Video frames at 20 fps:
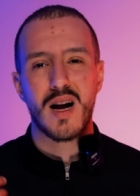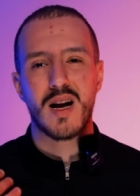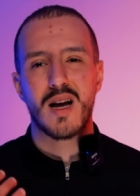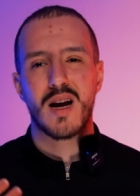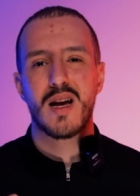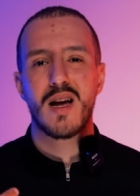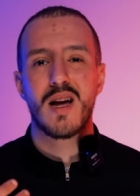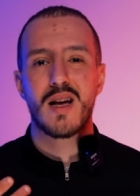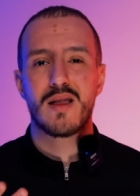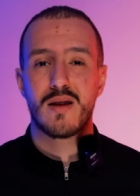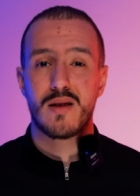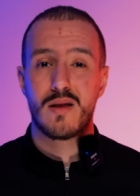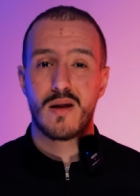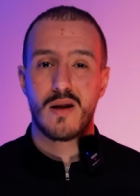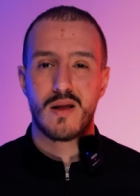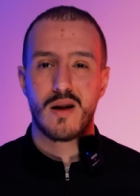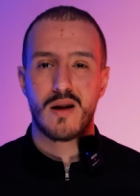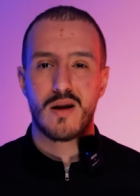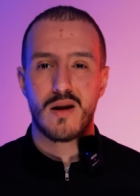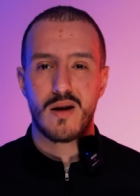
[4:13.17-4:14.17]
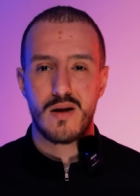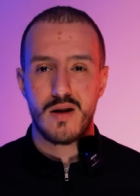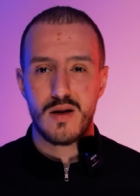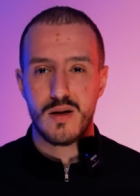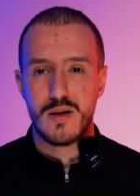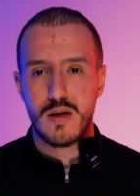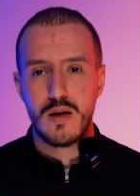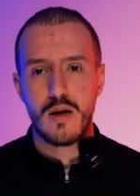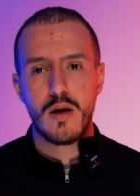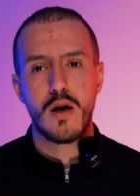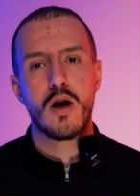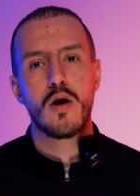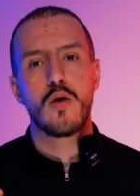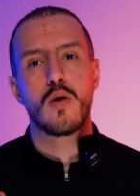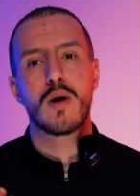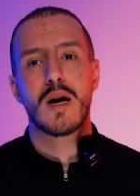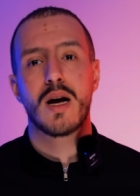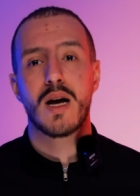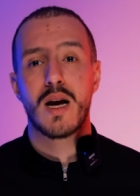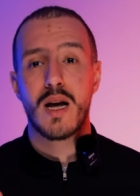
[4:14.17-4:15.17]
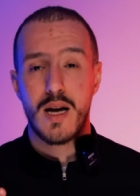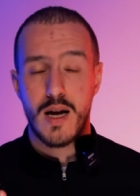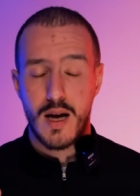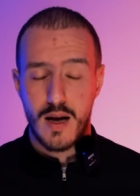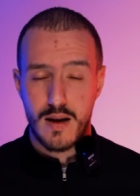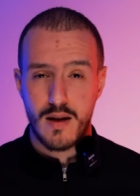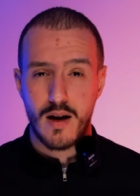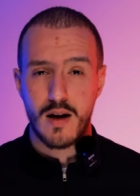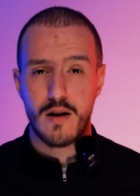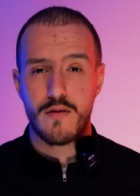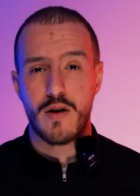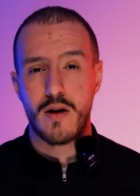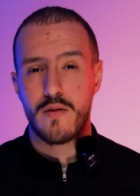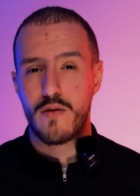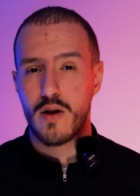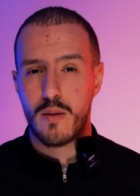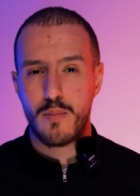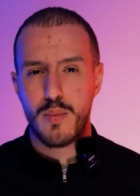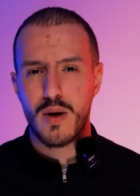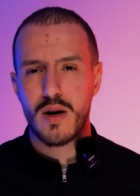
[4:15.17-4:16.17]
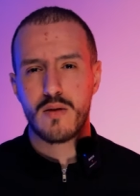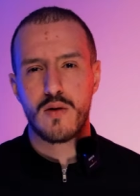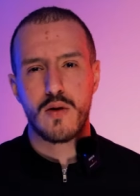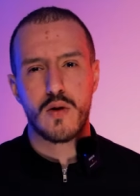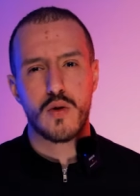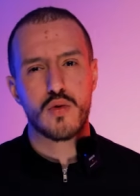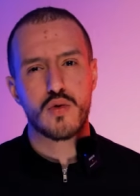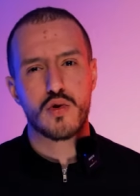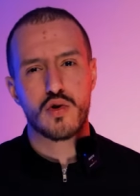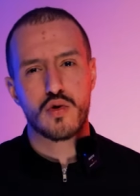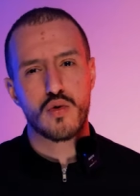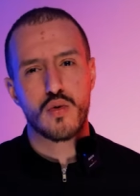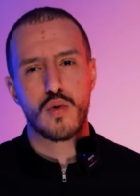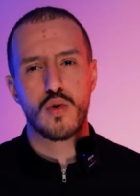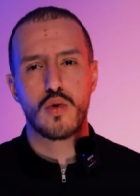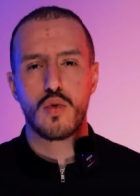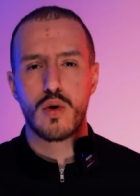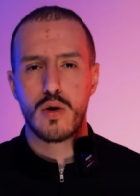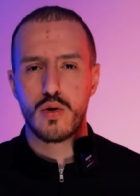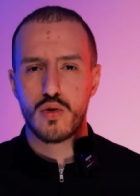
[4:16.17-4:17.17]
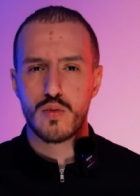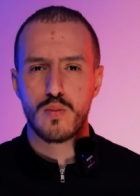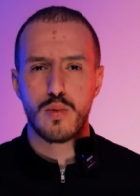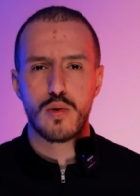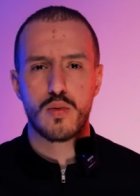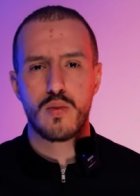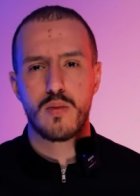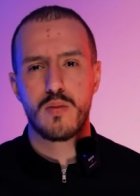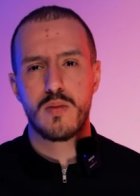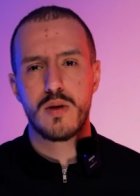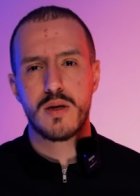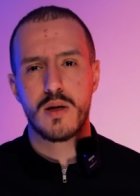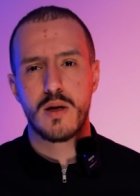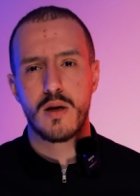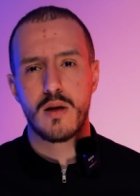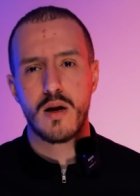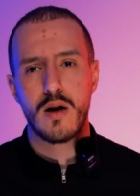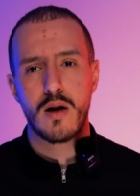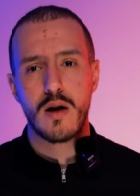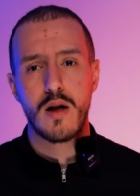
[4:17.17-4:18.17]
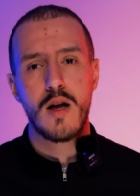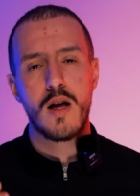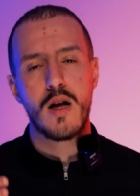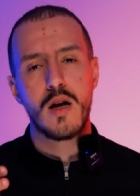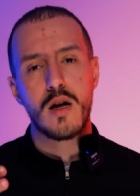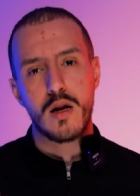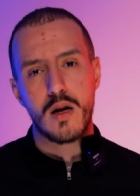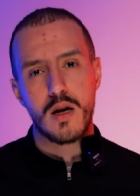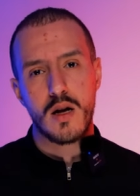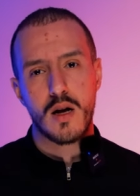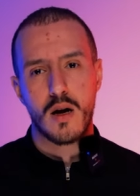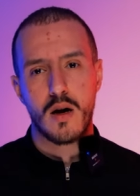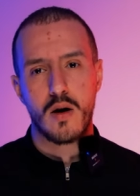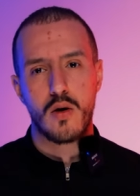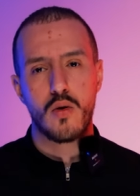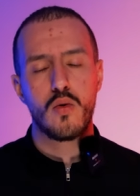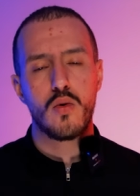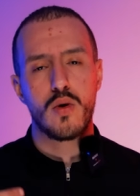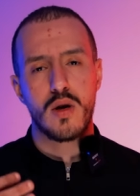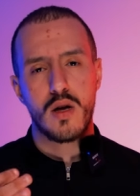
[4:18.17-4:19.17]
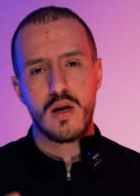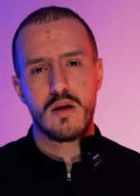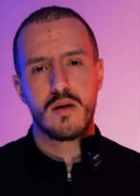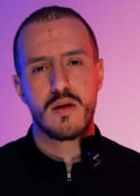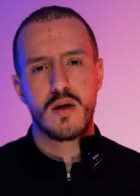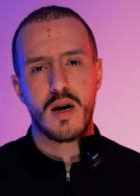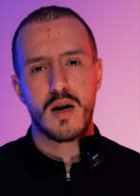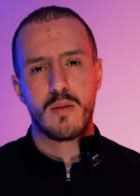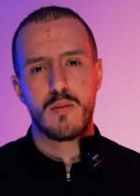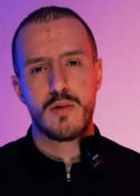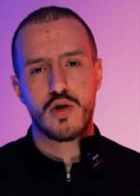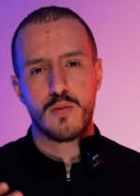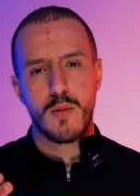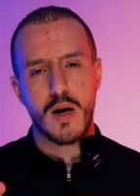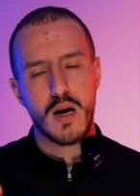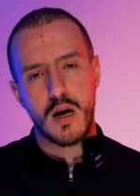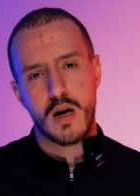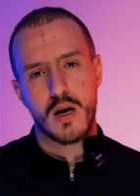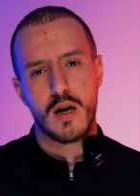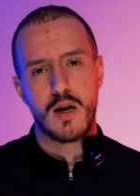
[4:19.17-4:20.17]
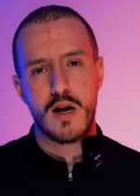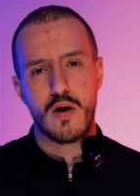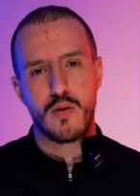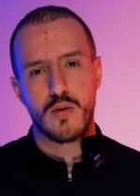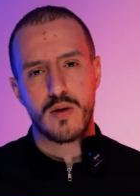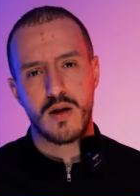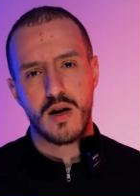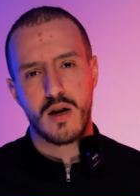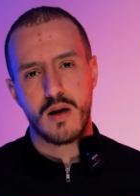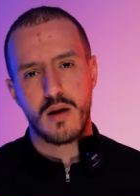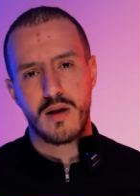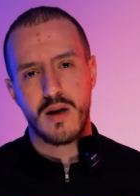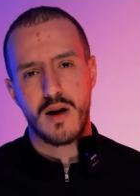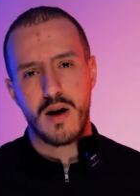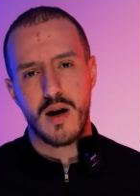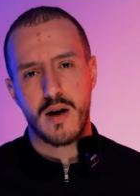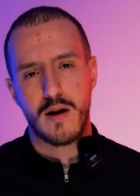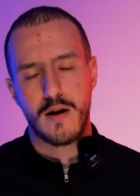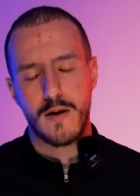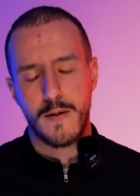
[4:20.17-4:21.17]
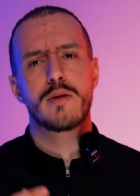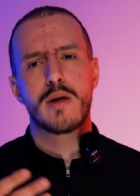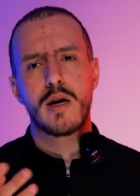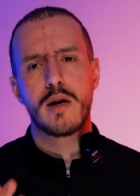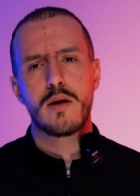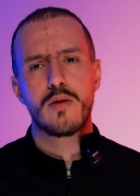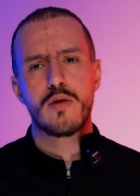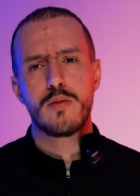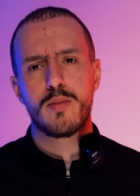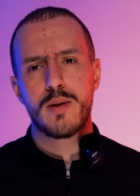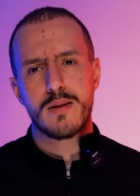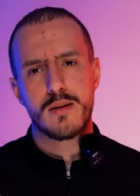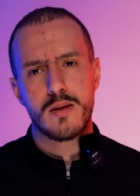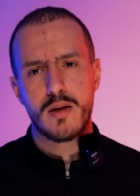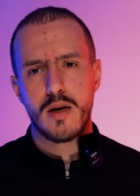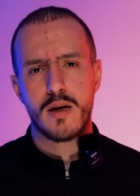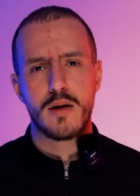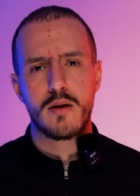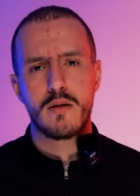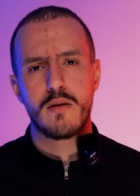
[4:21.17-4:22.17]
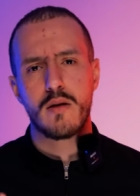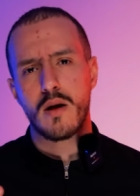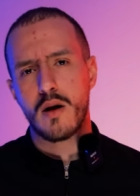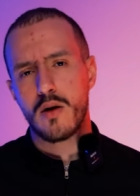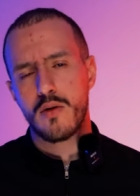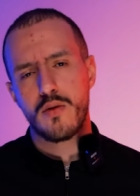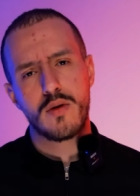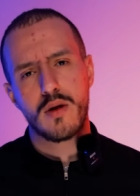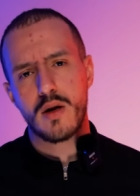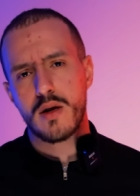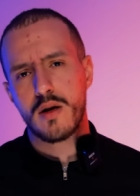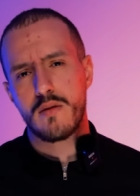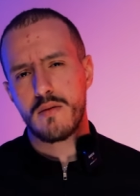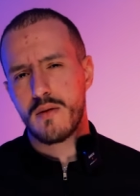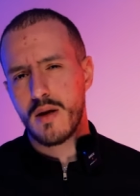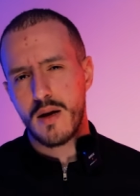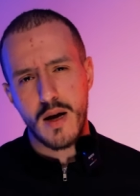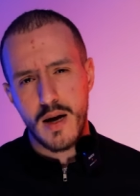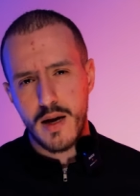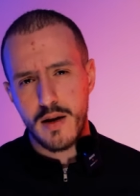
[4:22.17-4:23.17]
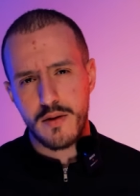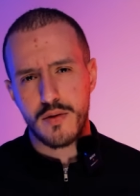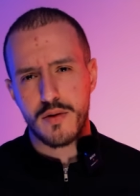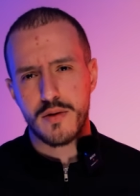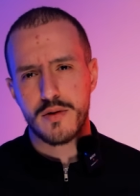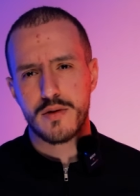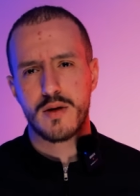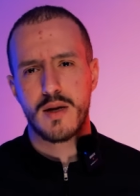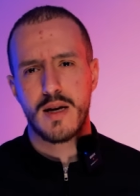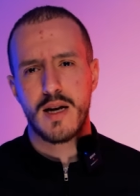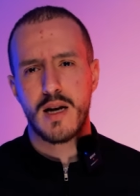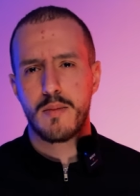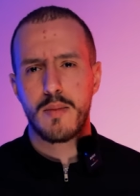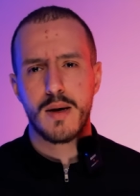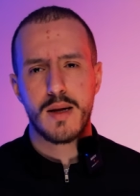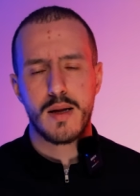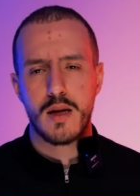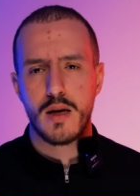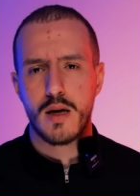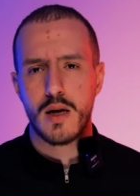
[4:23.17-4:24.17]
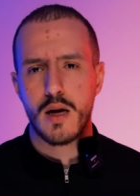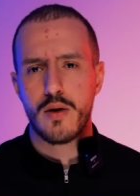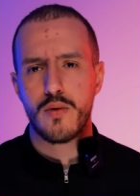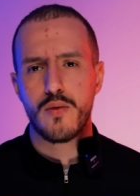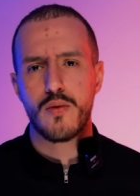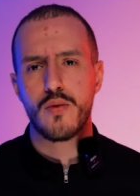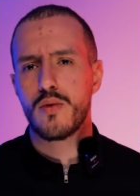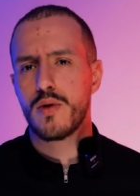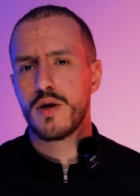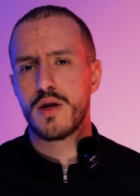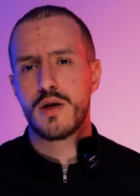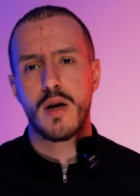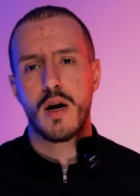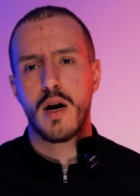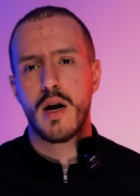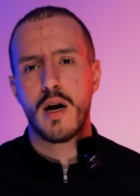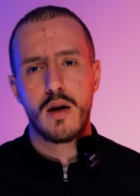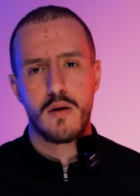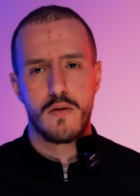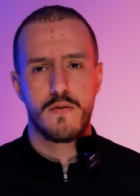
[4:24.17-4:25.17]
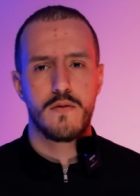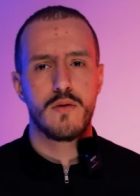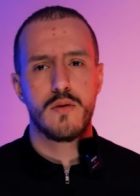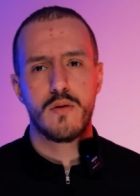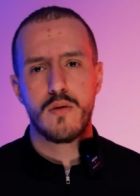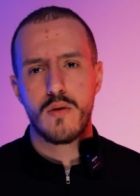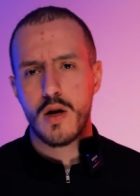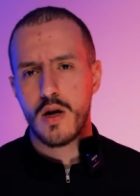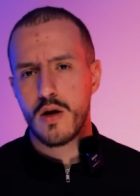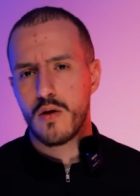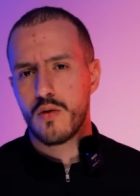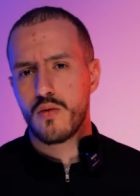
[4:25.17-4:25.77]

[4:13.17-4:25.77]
راك رايح تقدر تاناليزي وراك رايح تعرف افيك بيرتينونس شكون هو لو سبوت بوبليسيتير اللي راهو يندمج مع لا كليون تاعك وتاي لوبيز ثاني تي لا يو ثاني دي هيترز عباد اللي كانوا يحلفوا